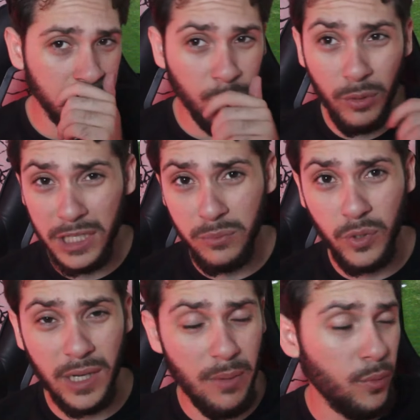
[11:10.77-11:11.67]
o Lucas
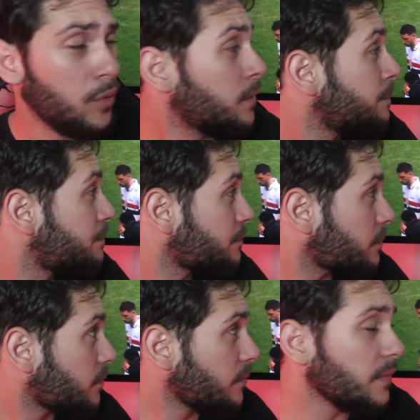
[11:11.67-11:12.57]
Moura acabou
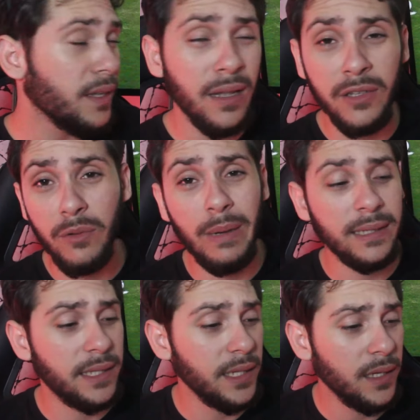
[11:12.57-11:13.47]
indo
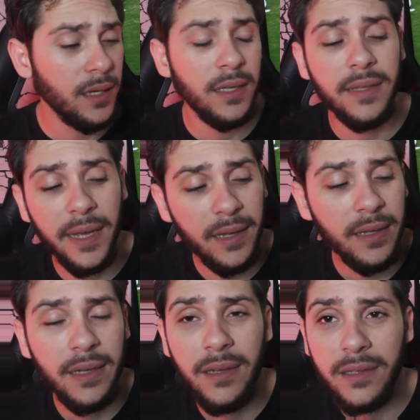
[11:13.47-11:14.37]
bater, né?
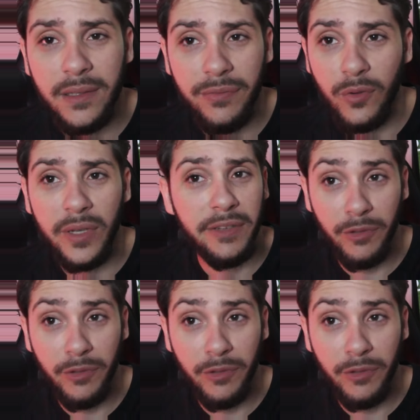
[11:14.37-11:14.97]
que foi,